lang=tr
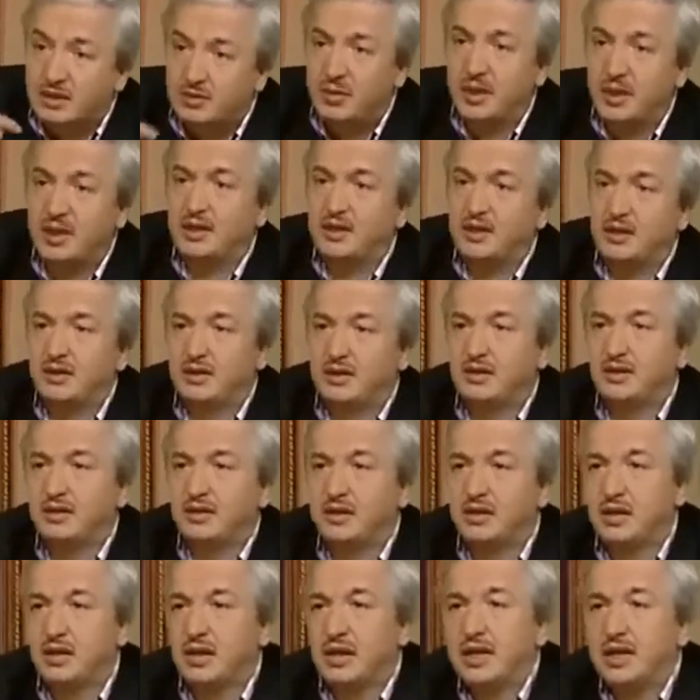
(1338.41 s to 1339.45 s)
etmek
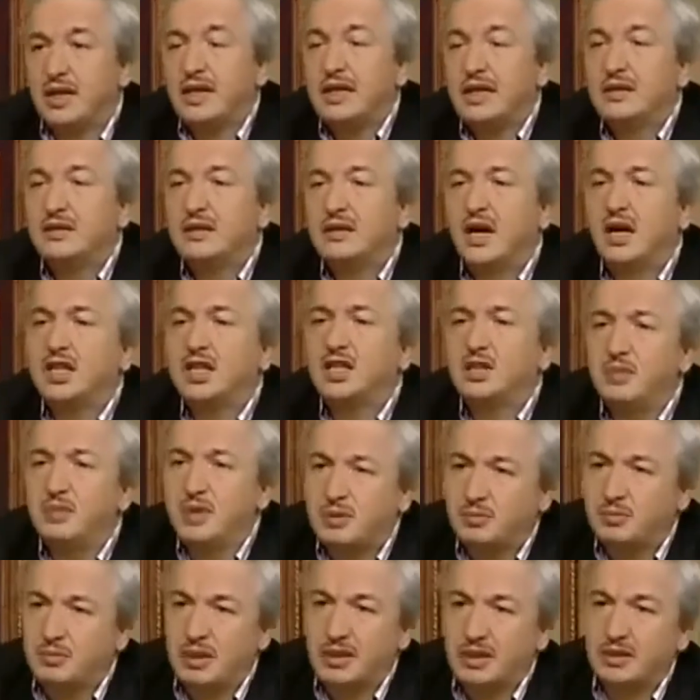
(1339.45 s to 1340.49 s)

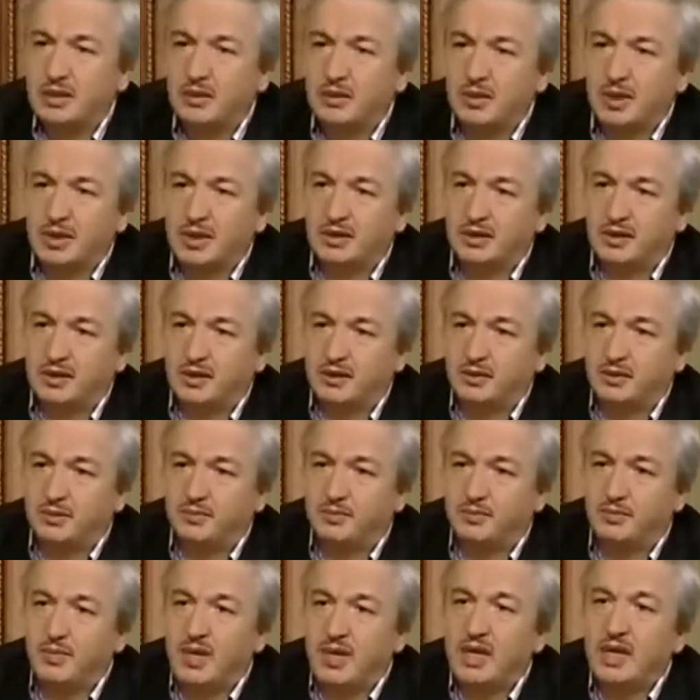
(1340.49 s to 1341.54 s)
takip etmek
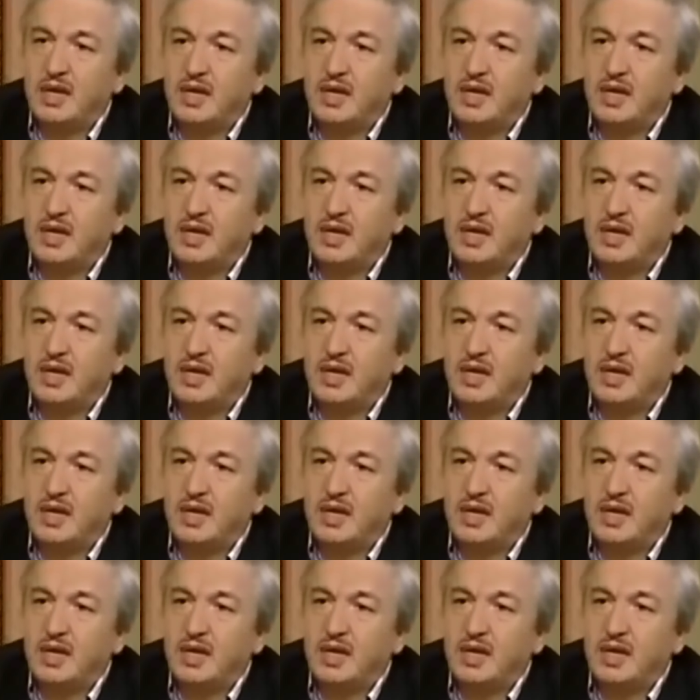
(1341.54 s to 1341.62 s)
demektir.